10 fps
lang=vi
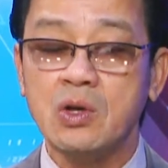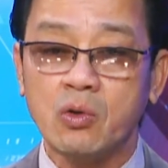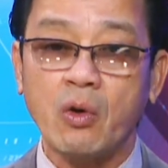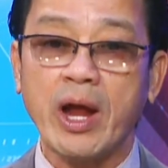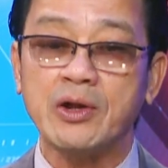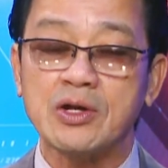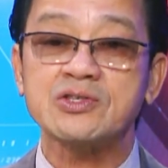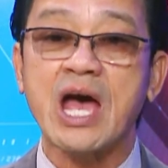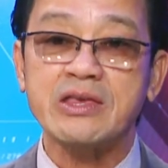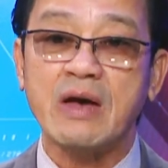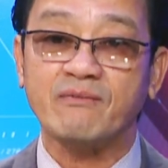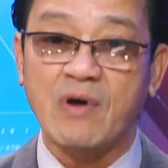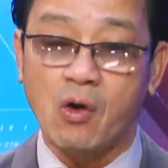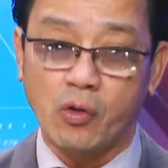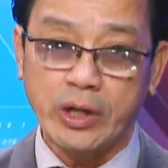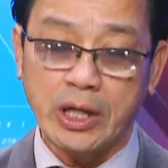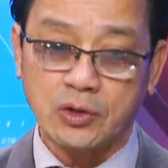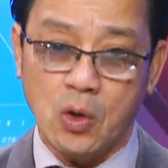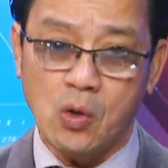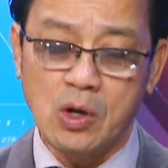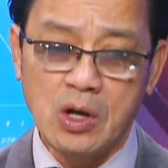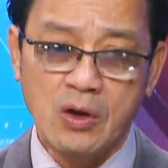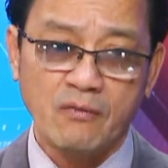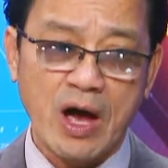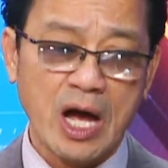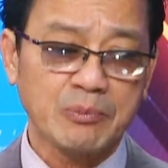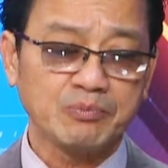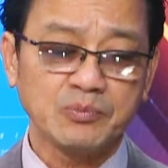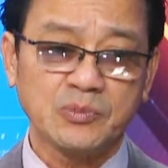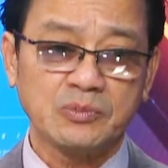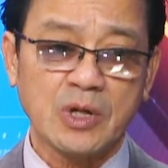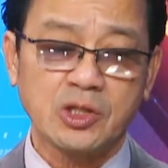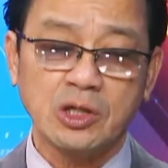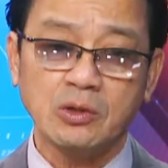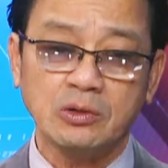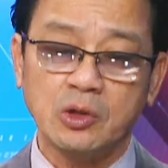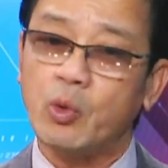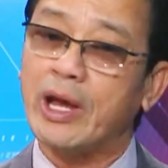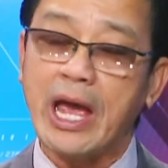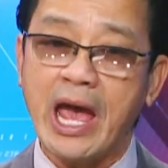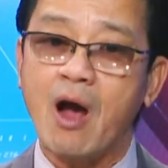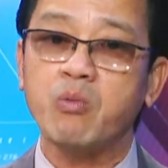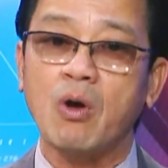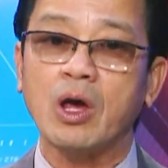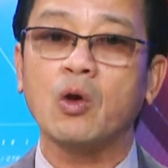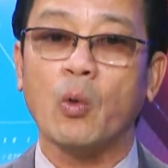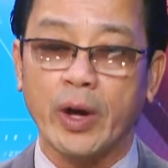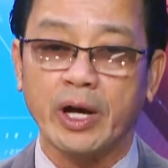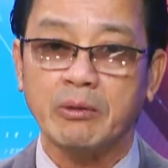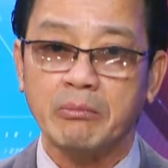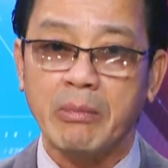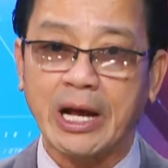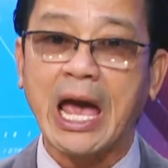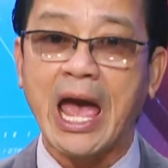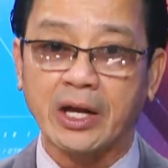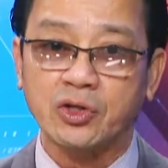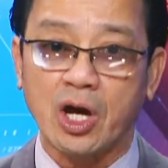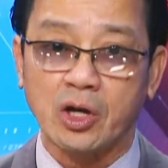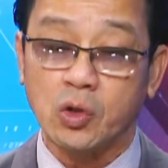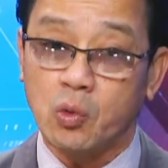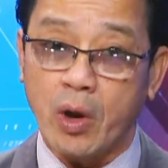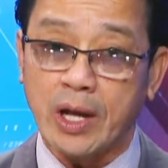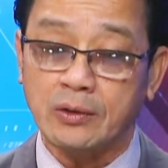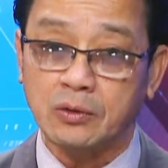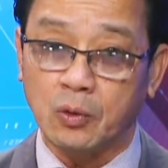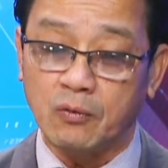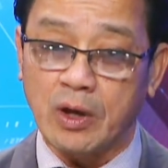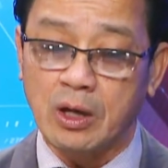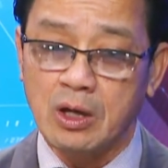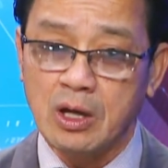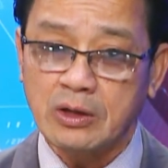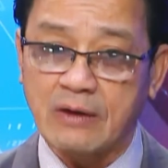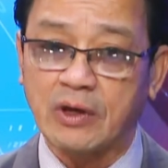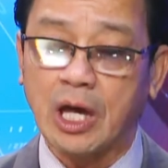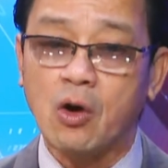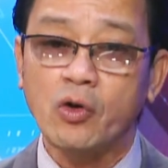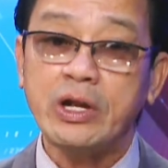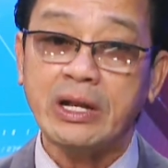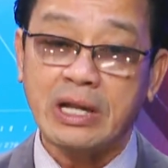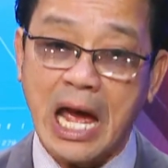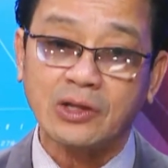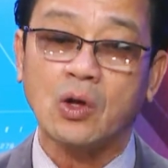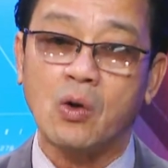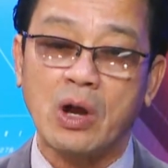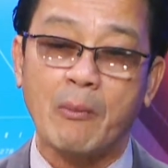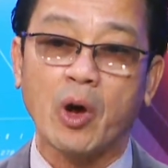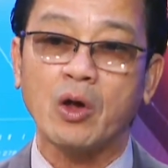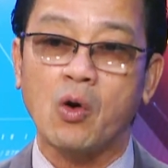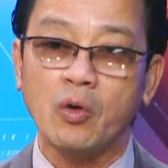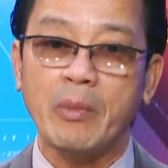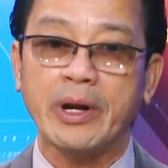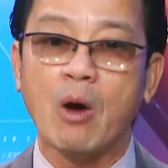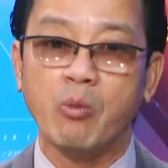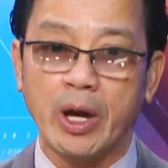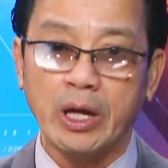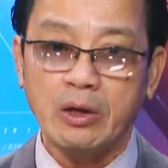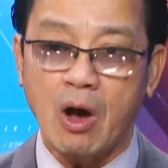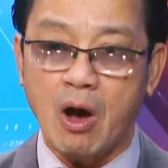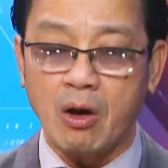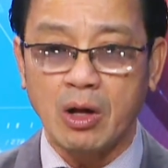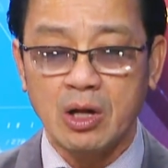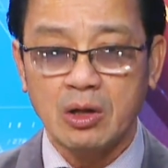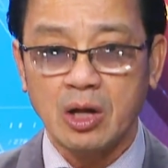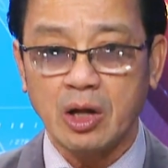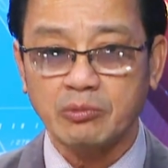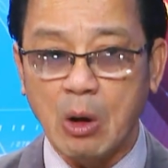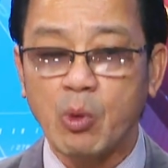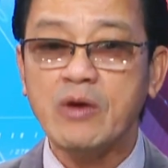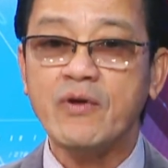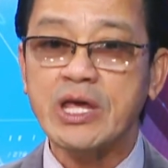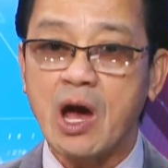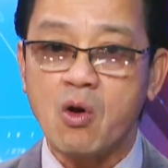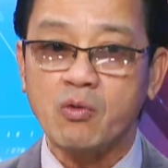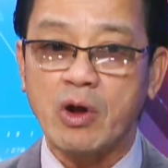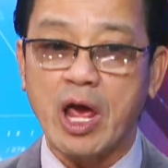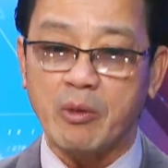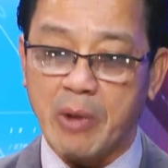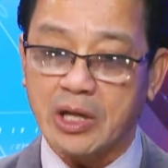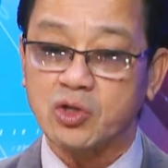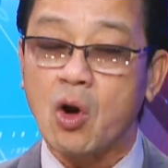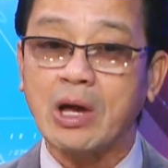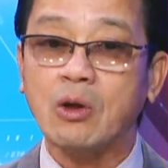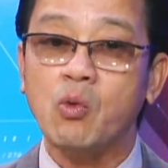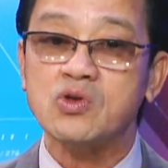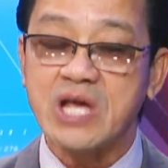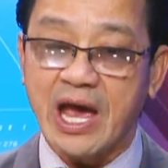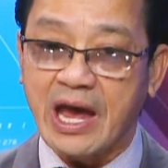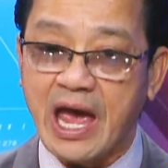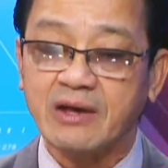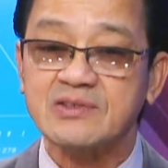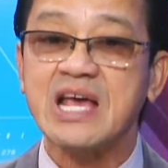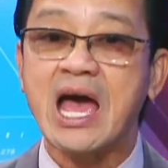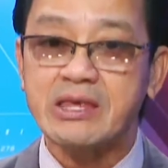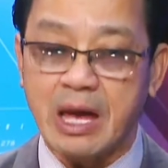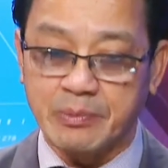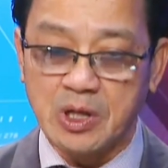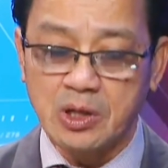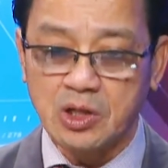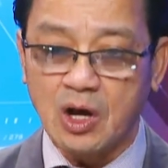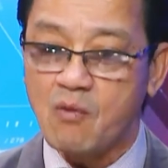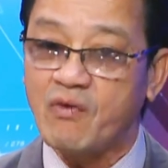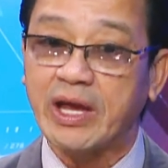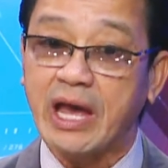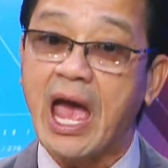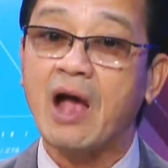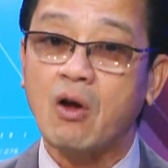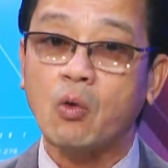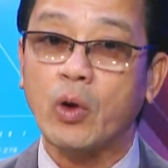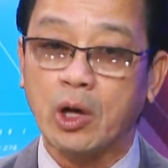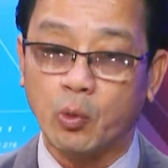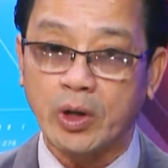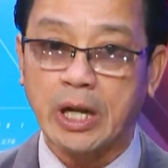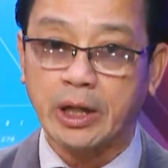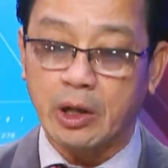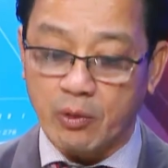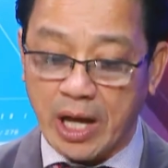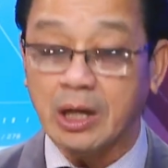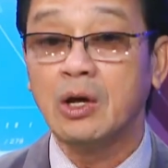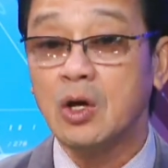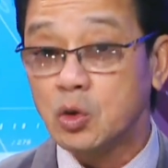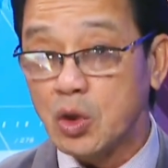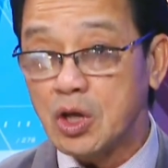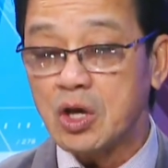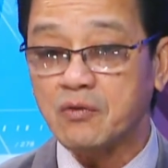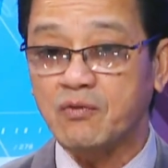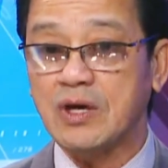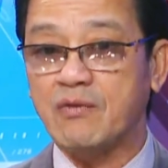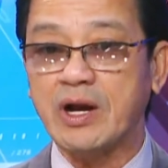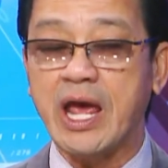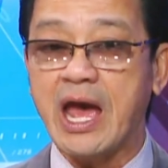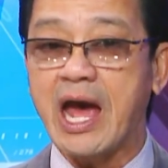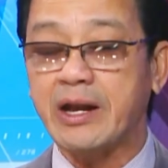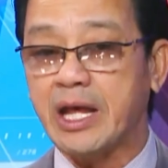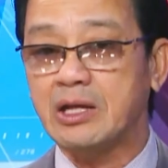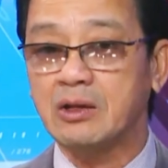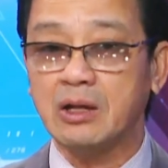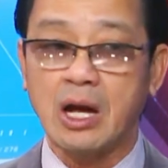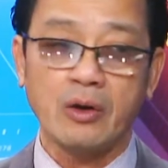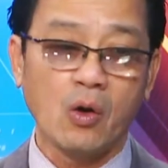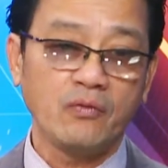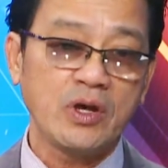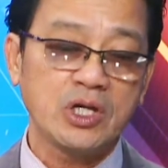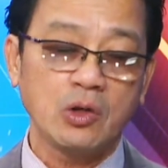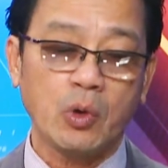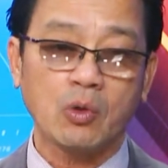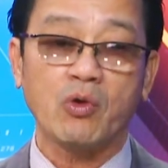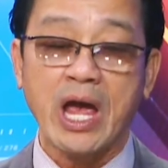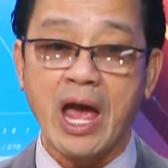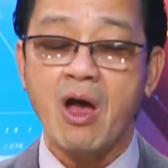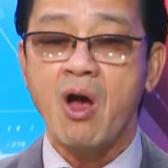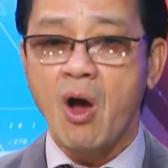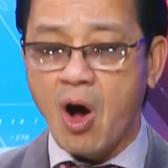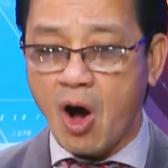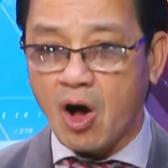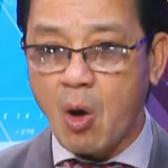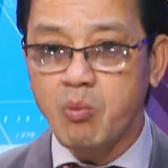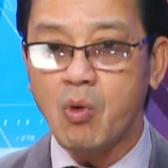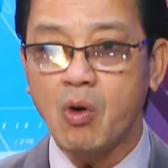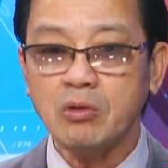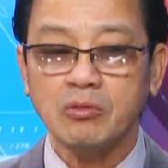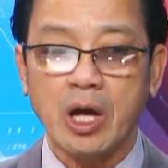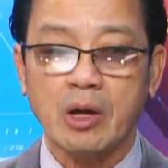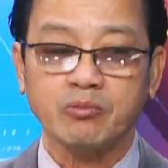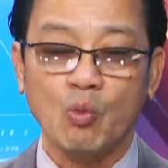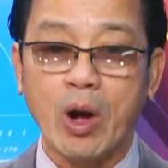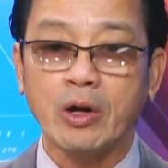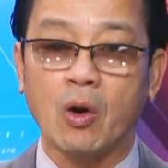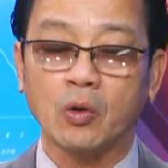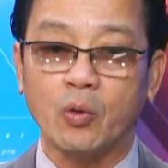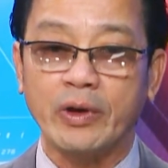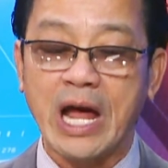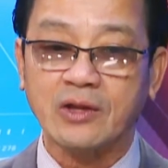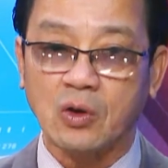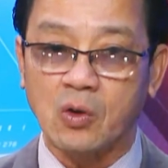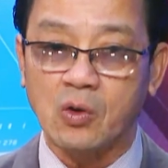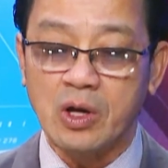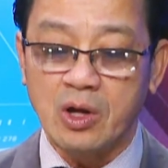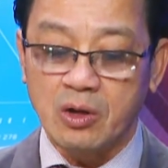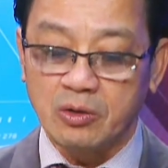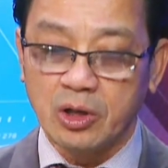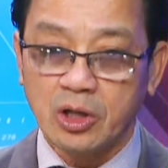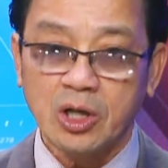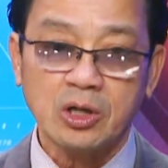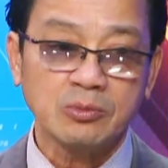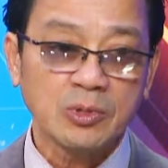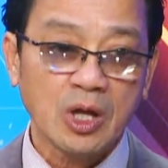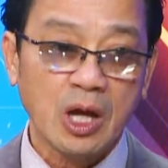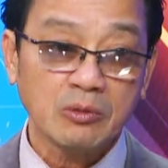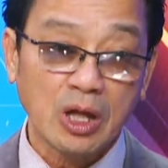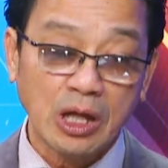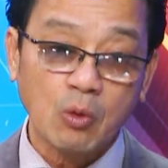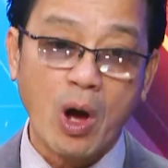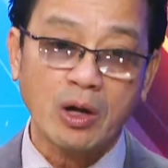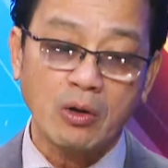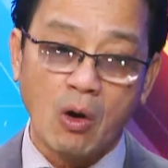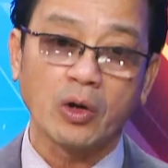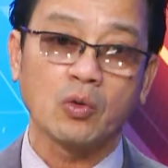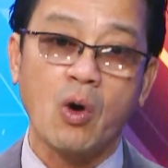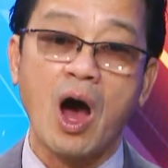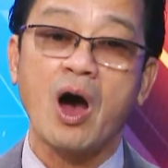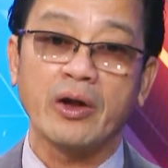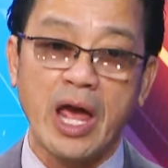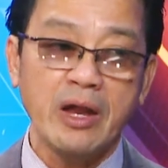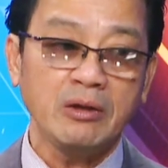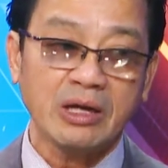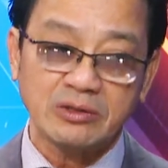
Ukraine được gia nhập vào khối NATO và ừ, chính chính quyền Nga không có cái quyền mà cản trở Ukraine thưa quý vị tại vì cái khối NATO là một cái khối mà đồng ý họ Ờ, đồng ý với nhau để mà cho các quốc gia khác gia nhập chứ không phải Nga có quyền quyết định cái điều này. Tuy nhiên vì vấn đề an ninh ờ, đối với chính quyền của Nga, họ không muốn ờ, quân đội của NATO đưa những cái quân đội của họ đến